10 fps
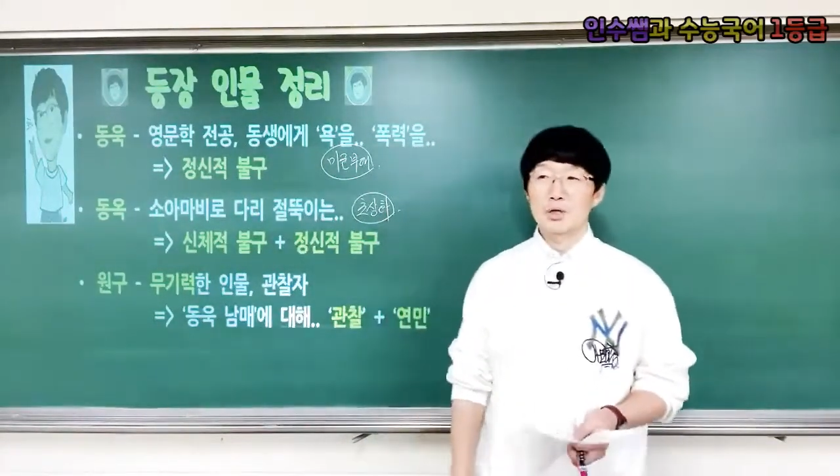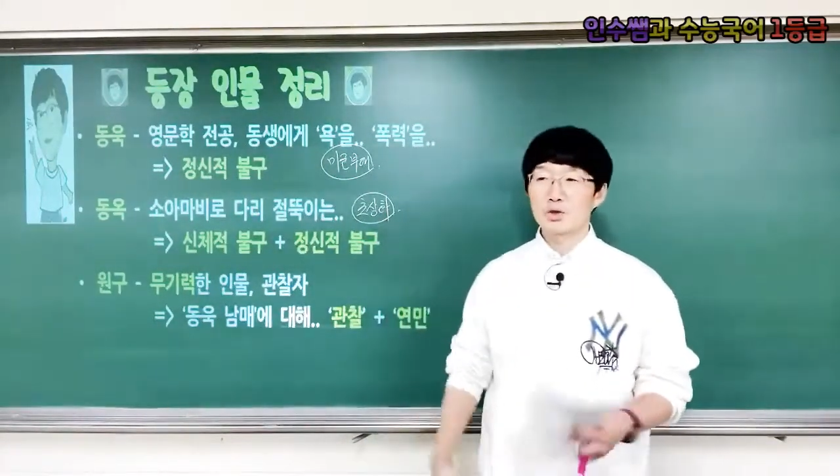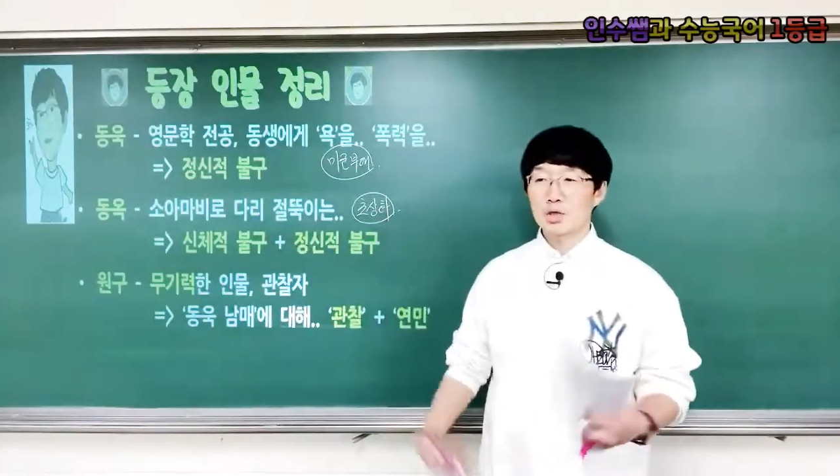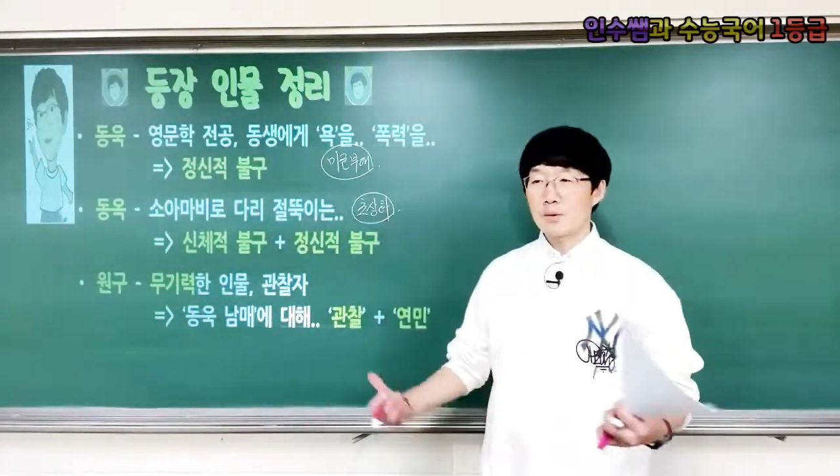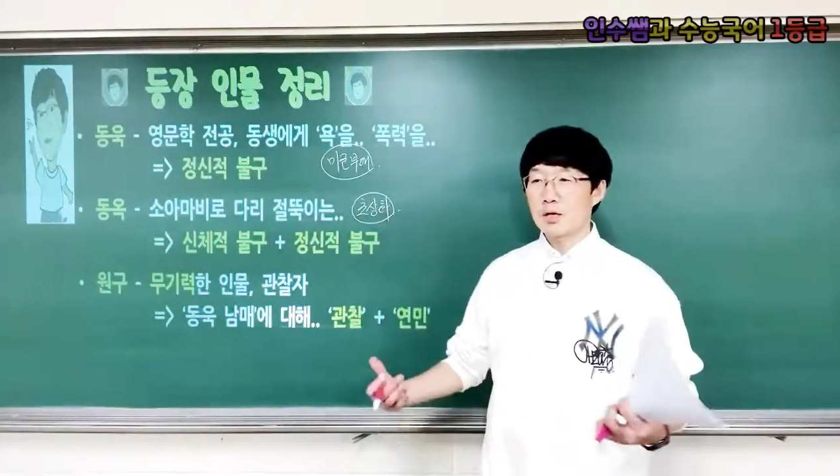
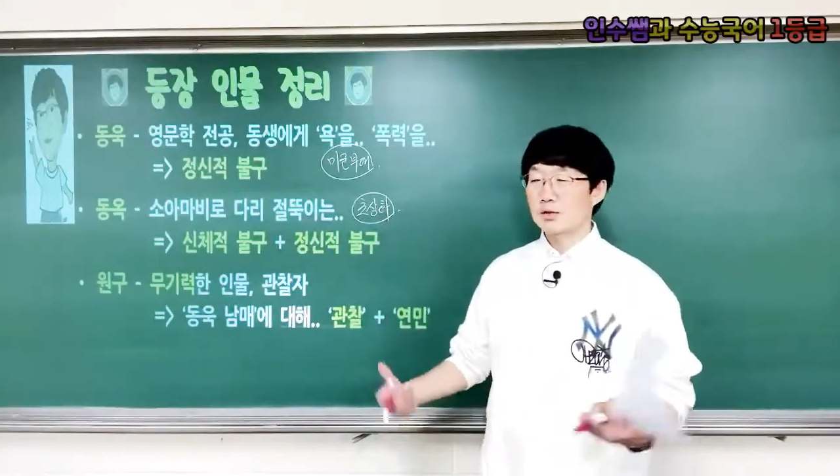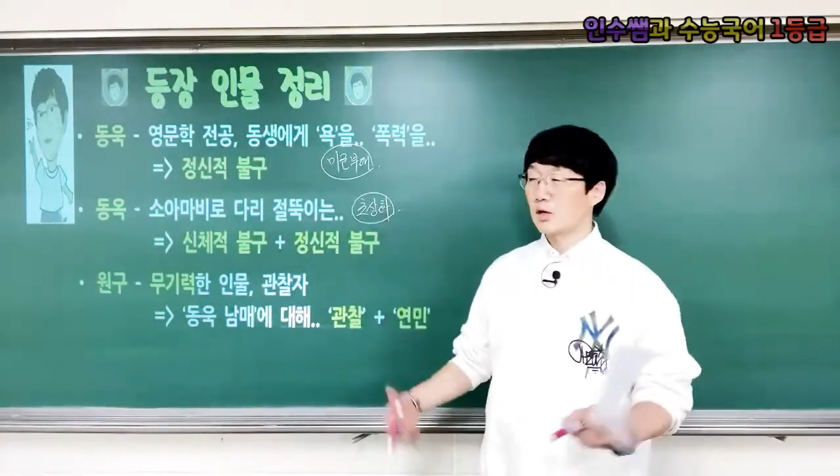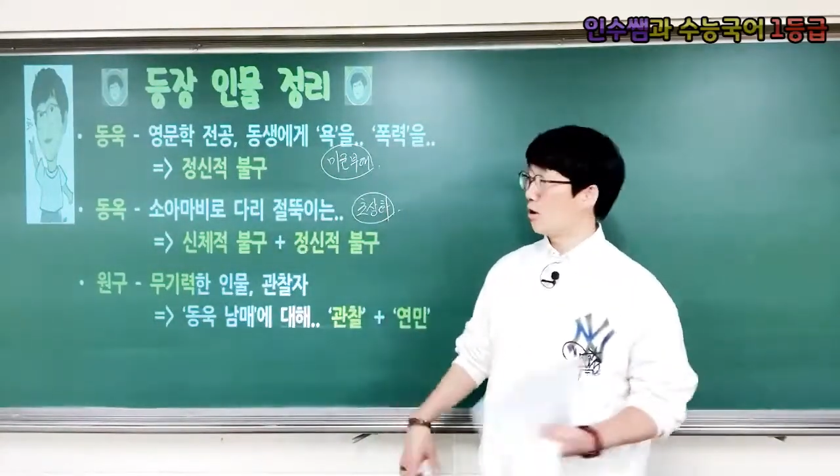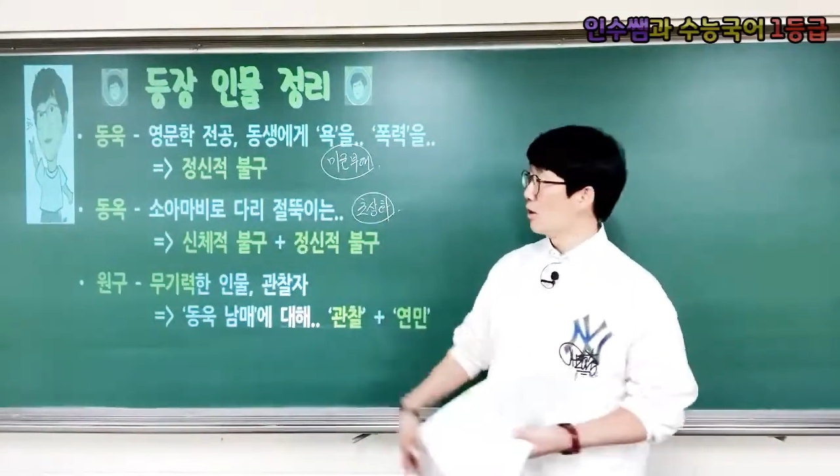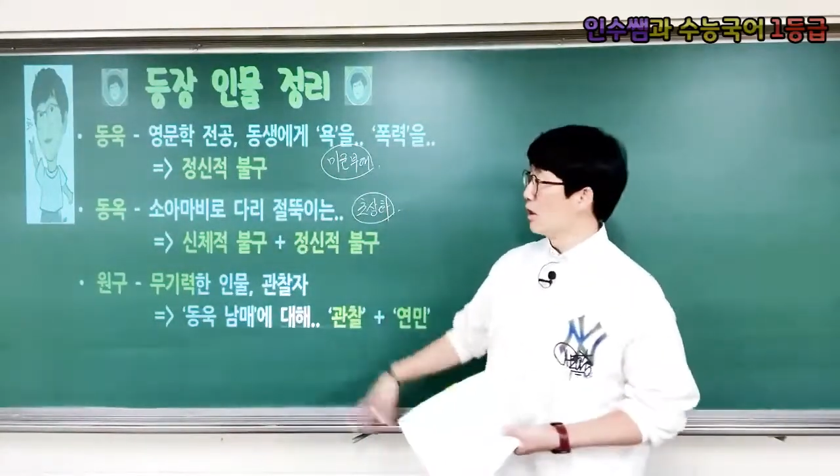쉽게
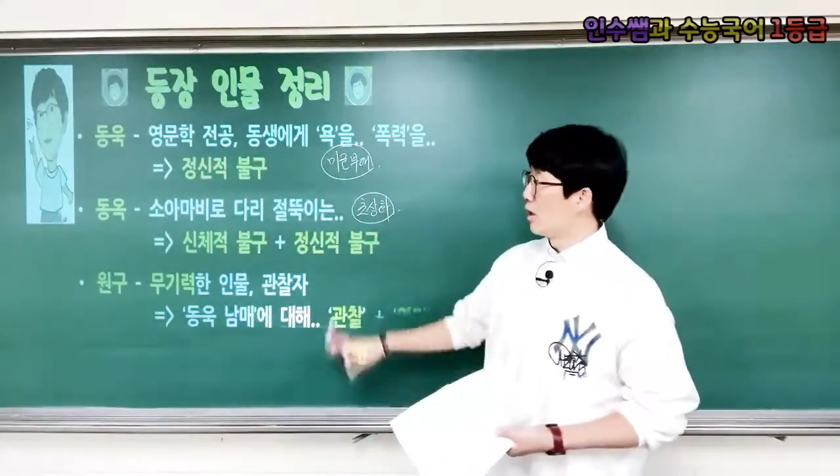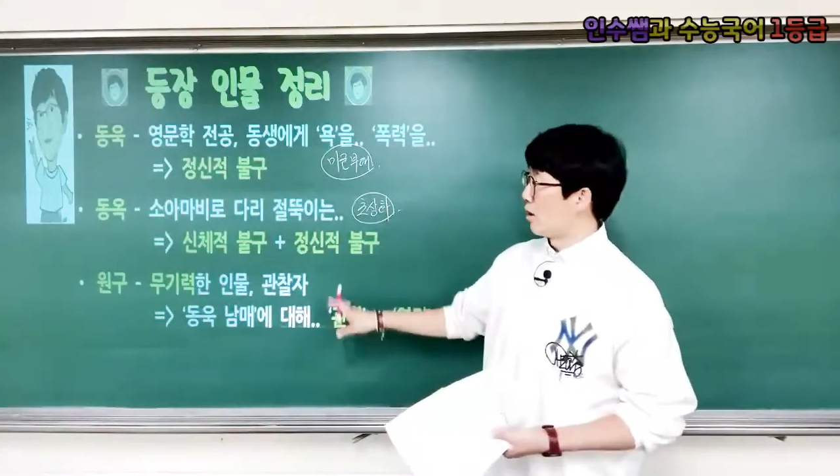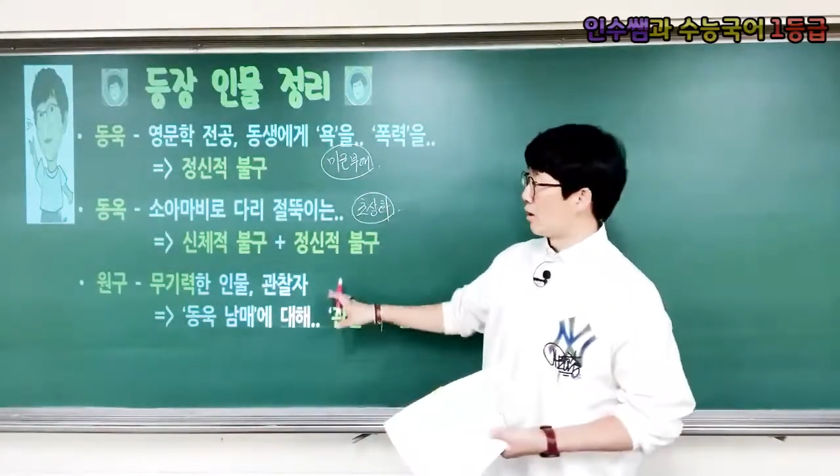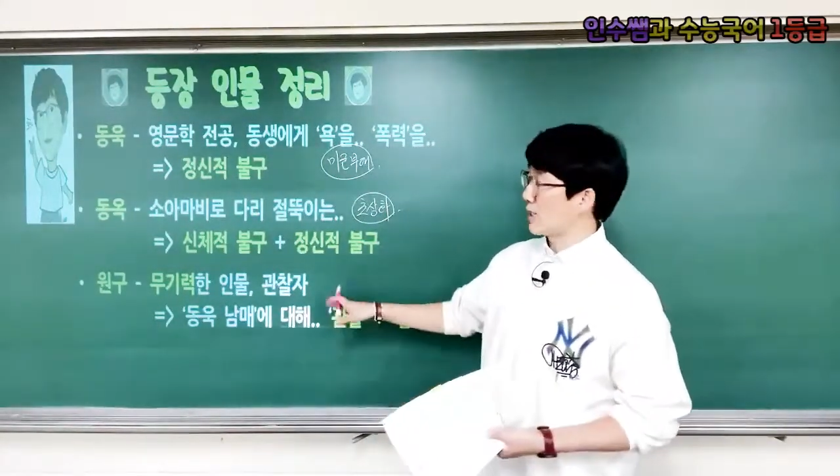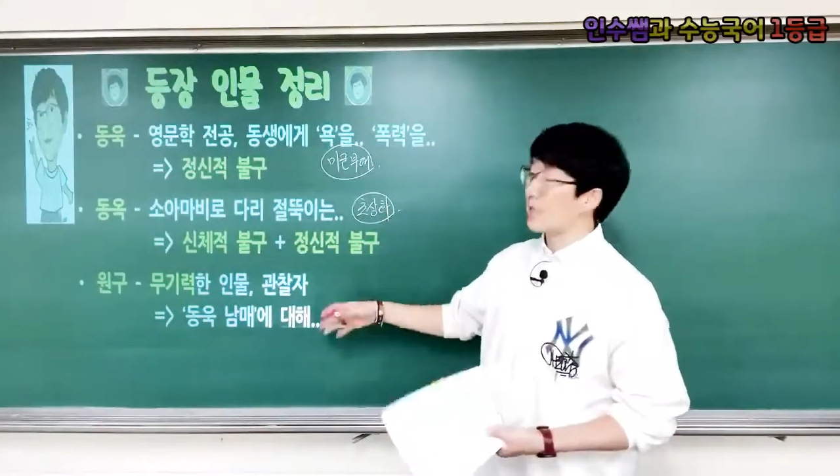말해서
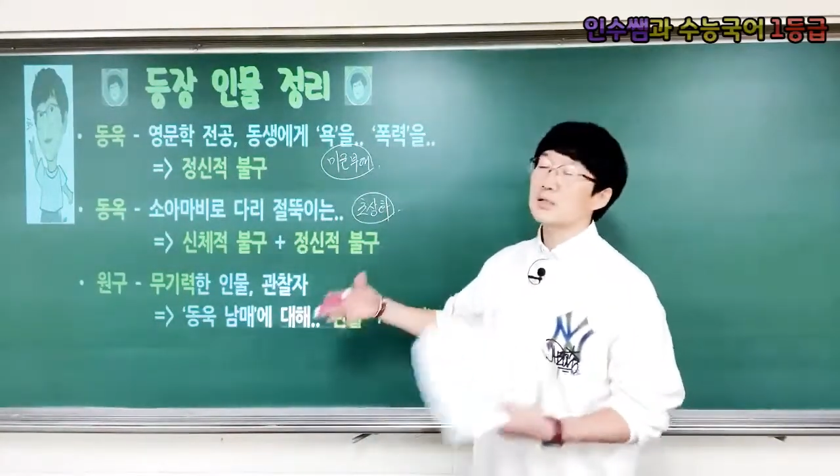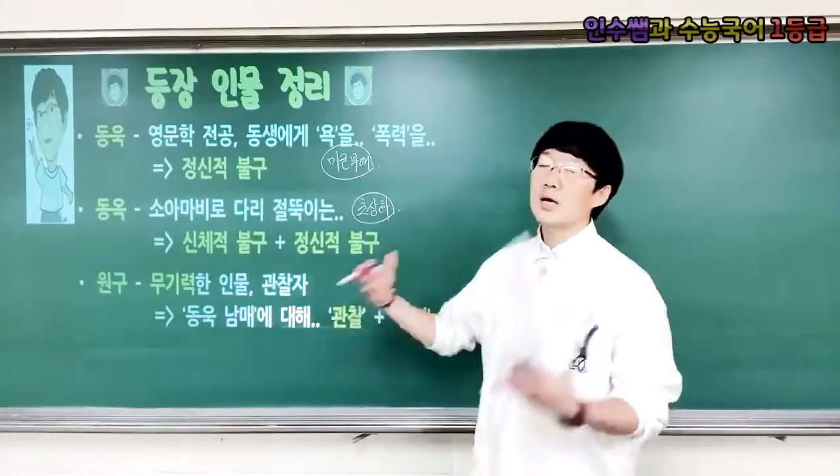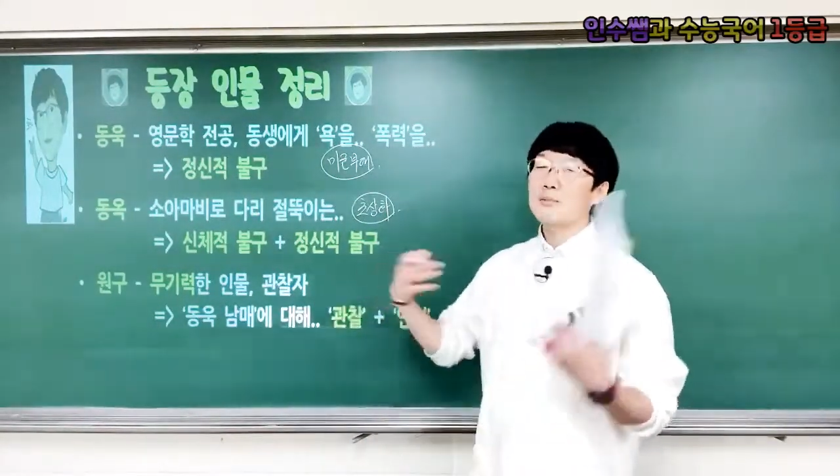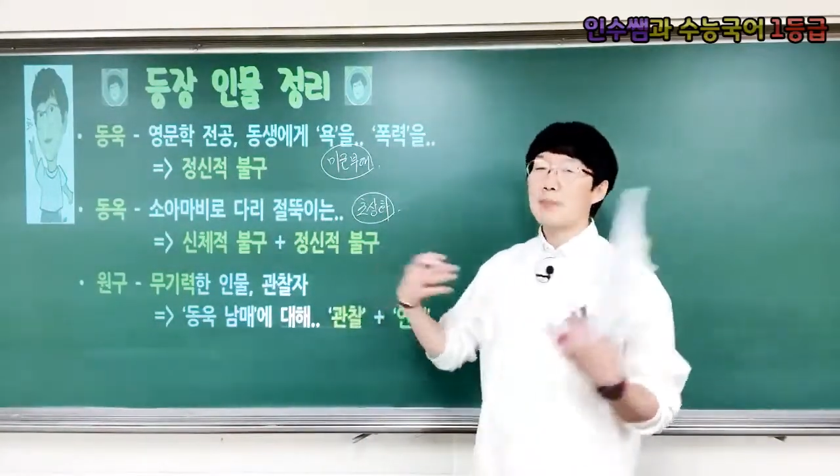어, 따뜻한